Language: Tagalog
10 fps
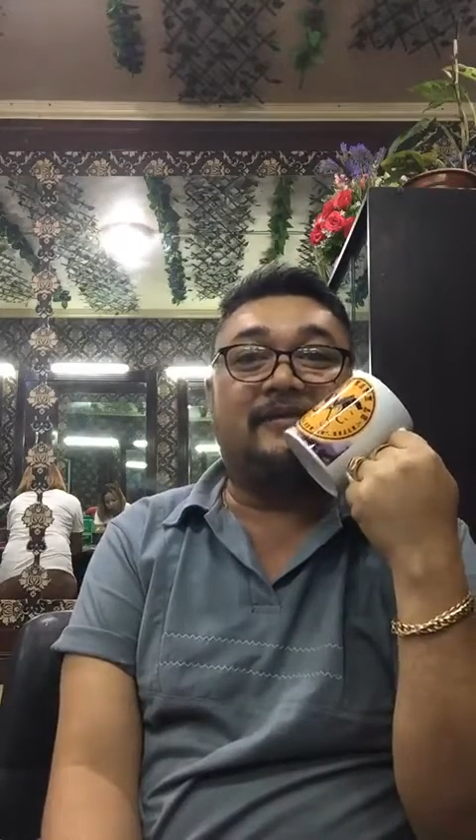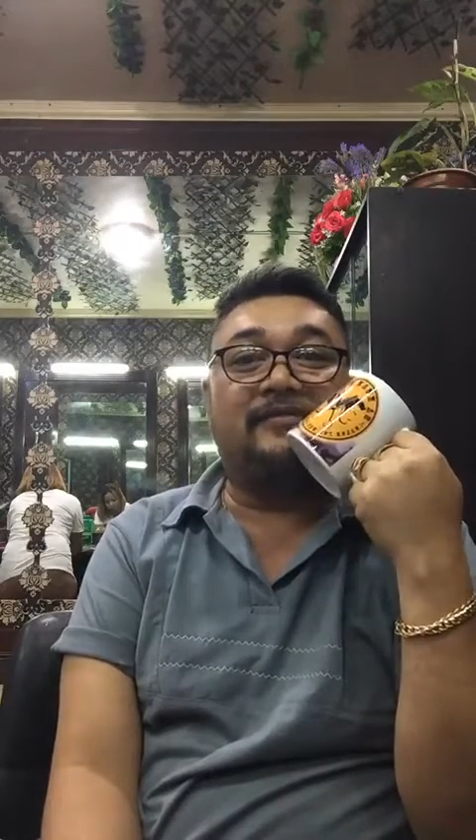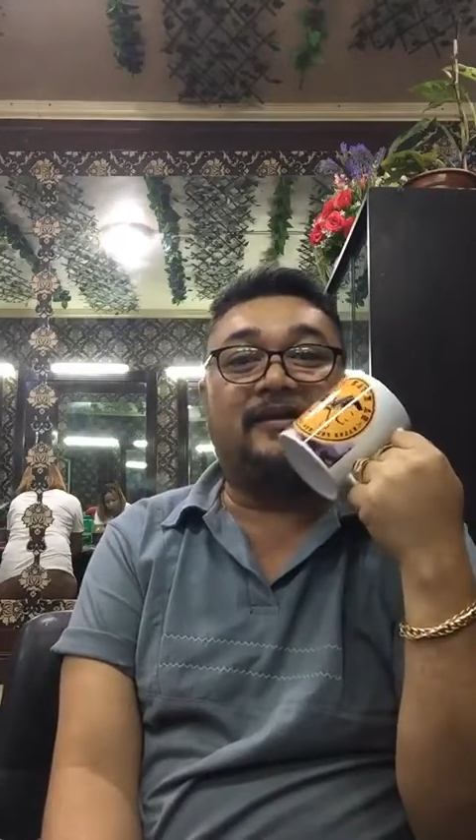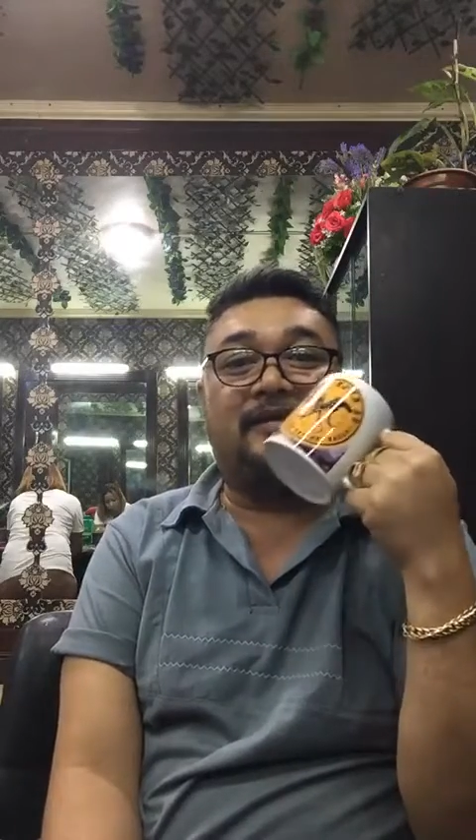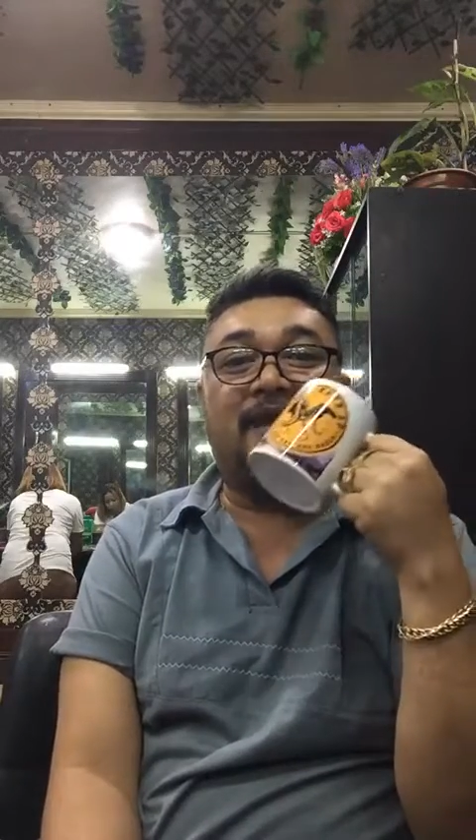
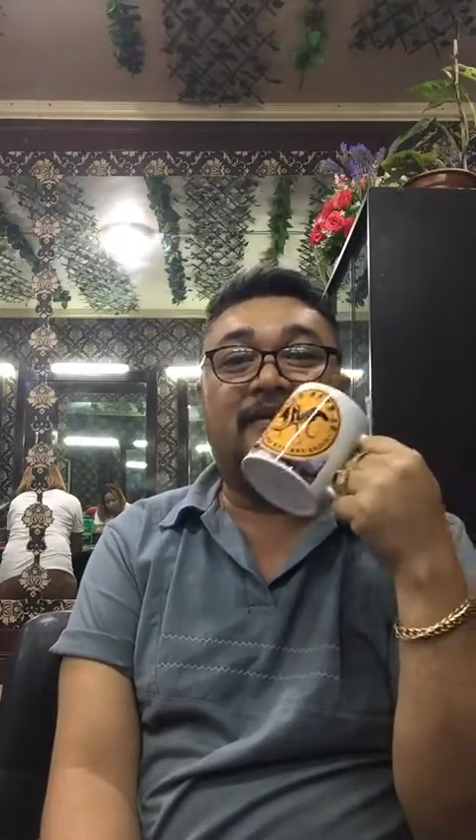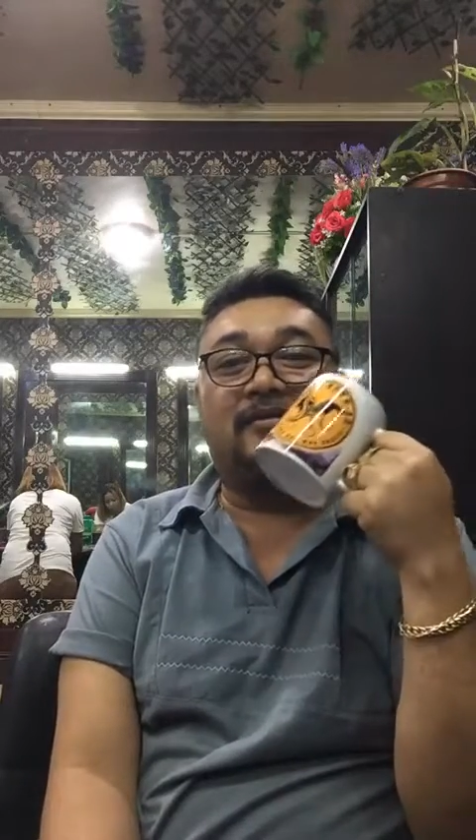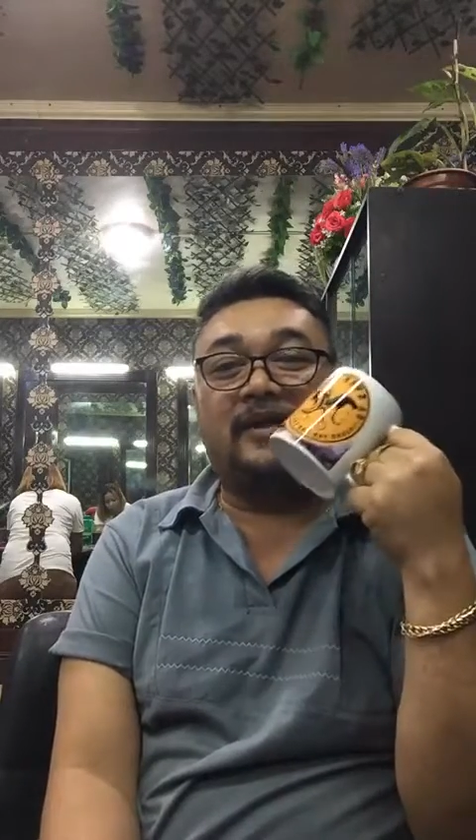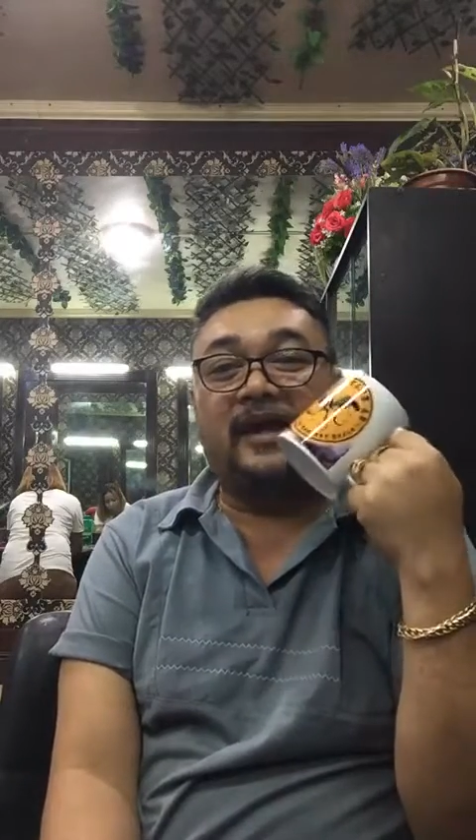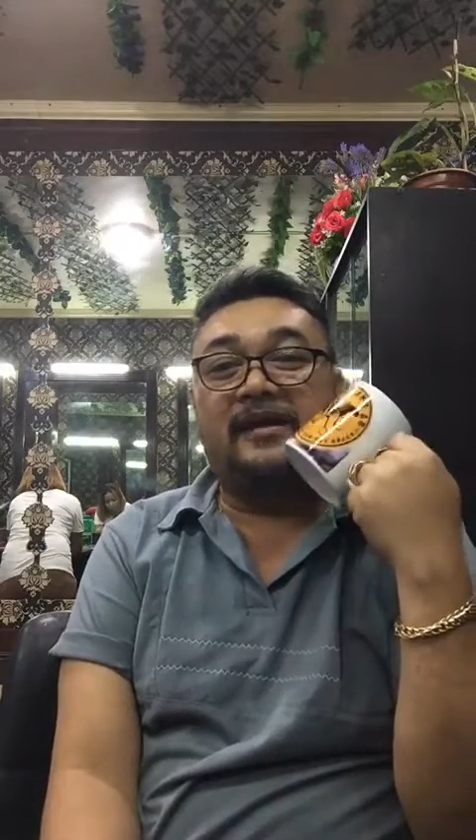everything.
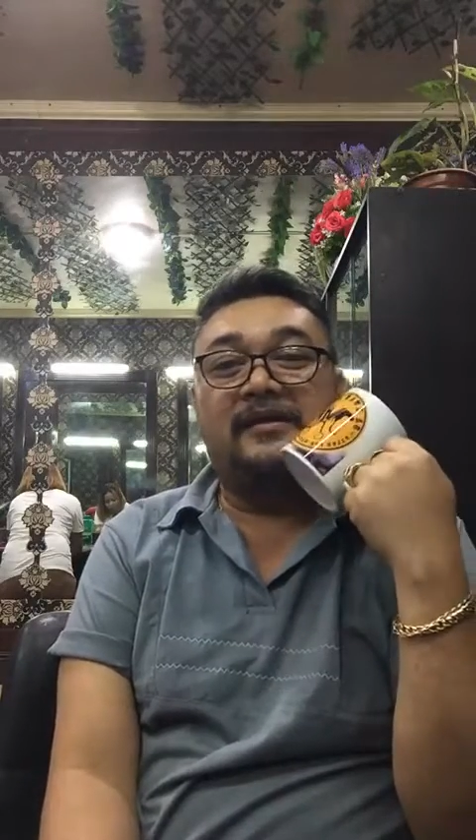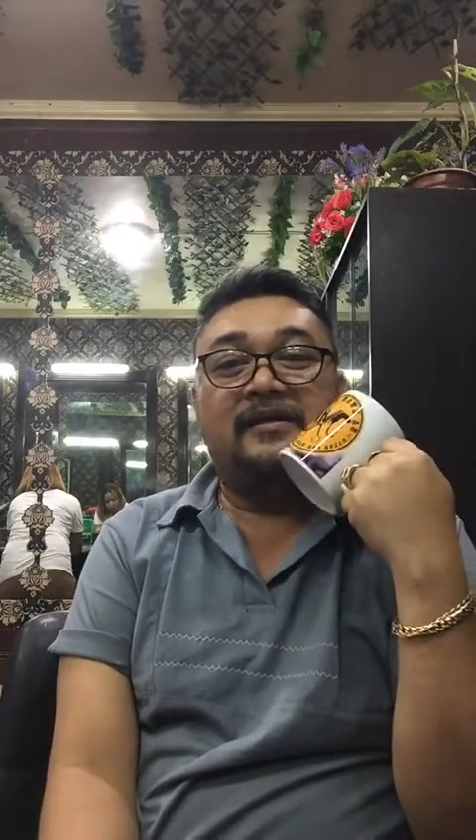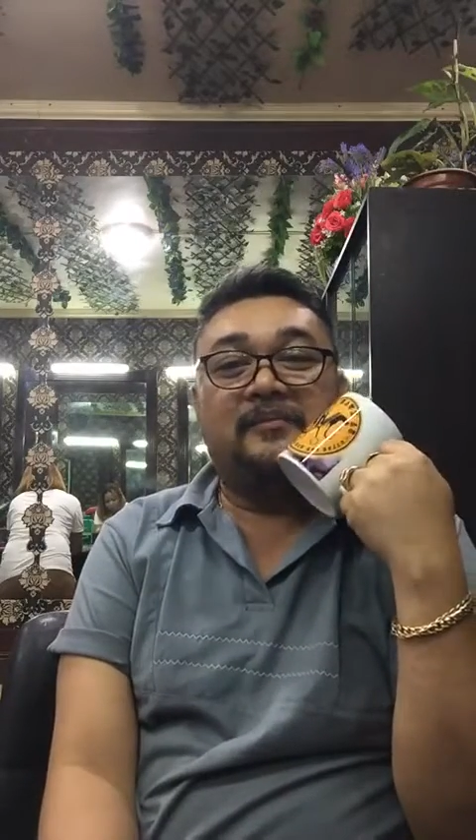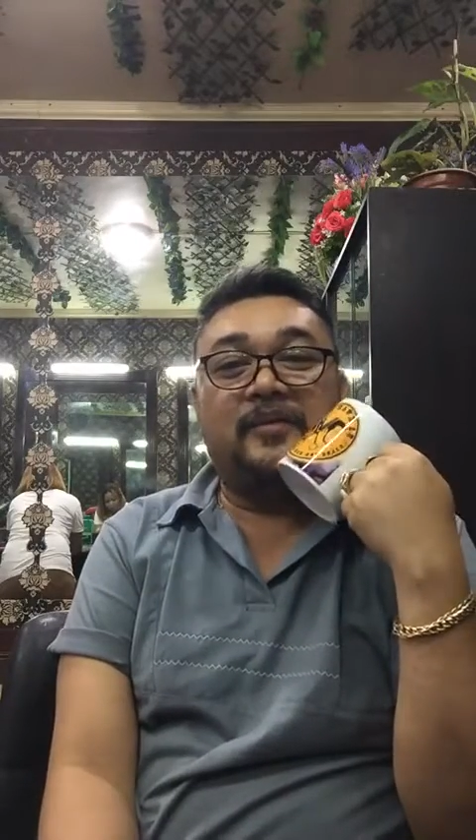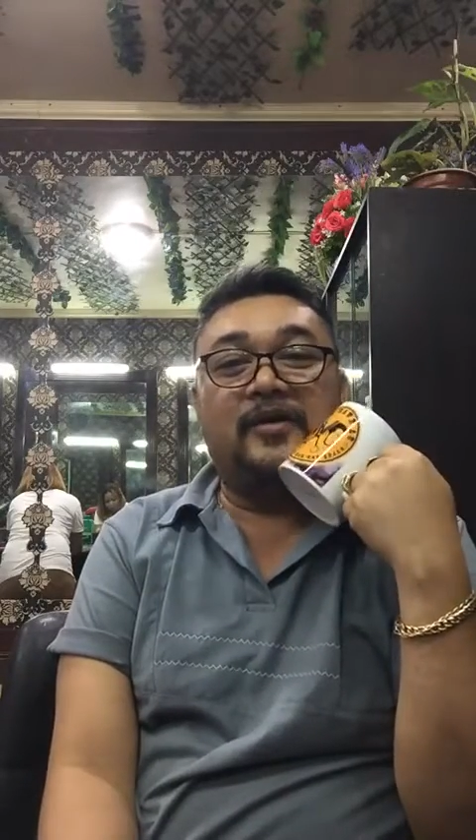Okay.
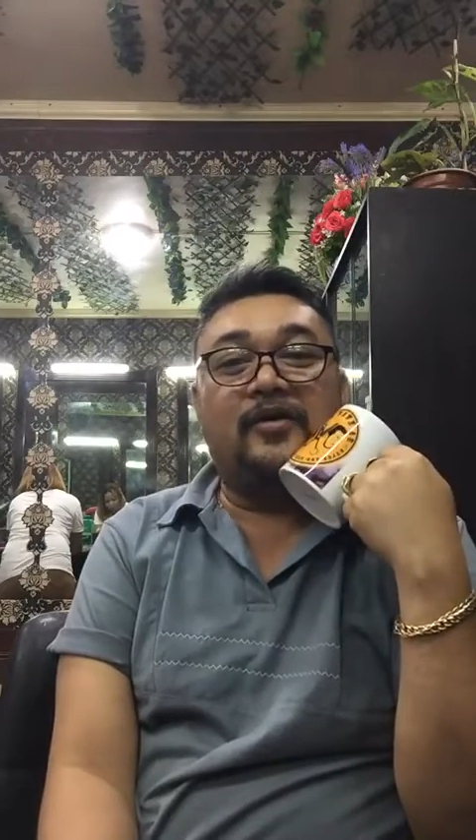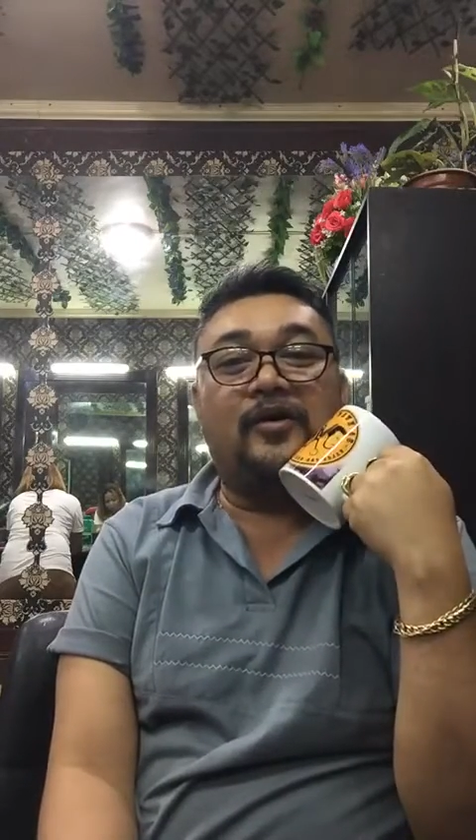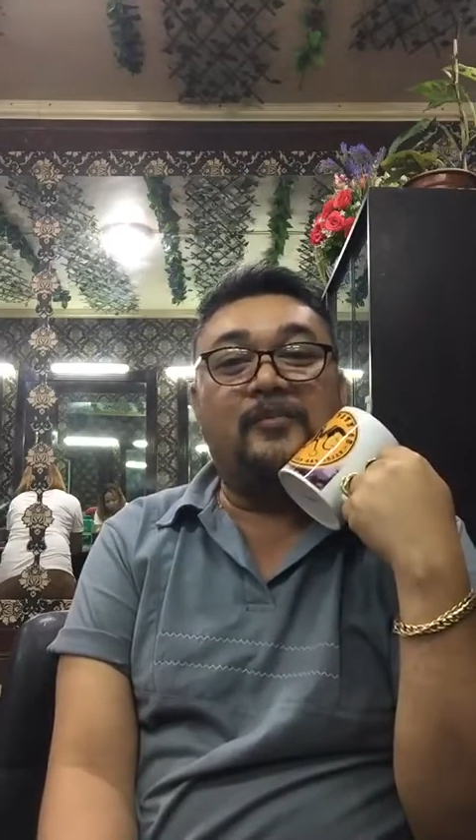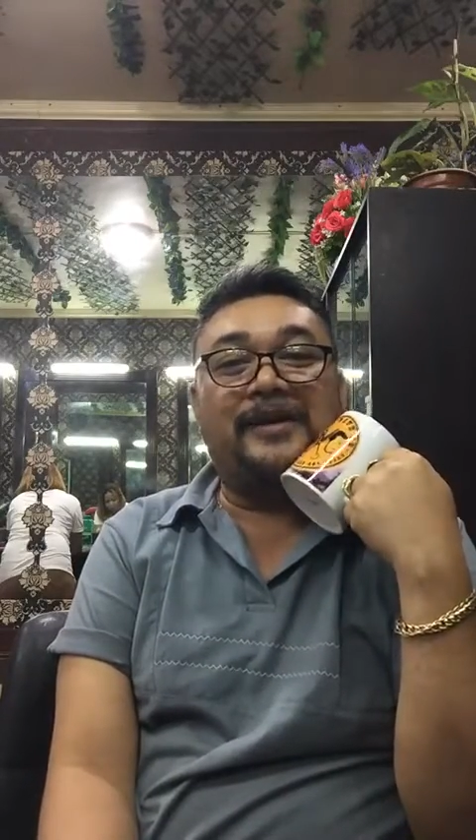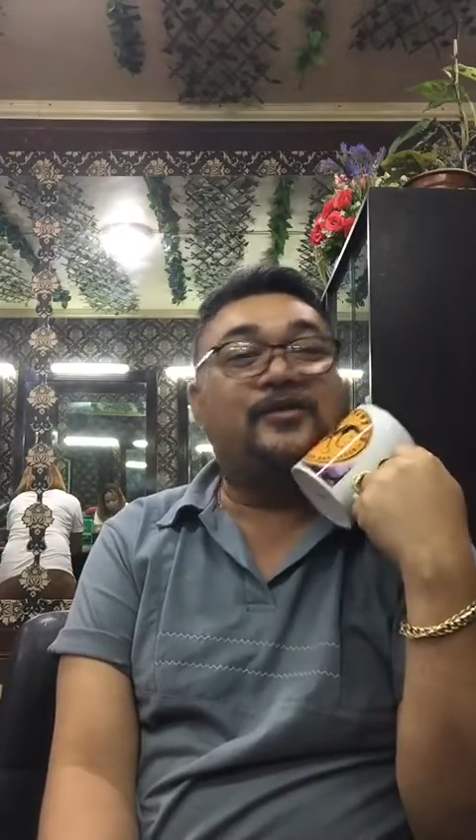Pero kung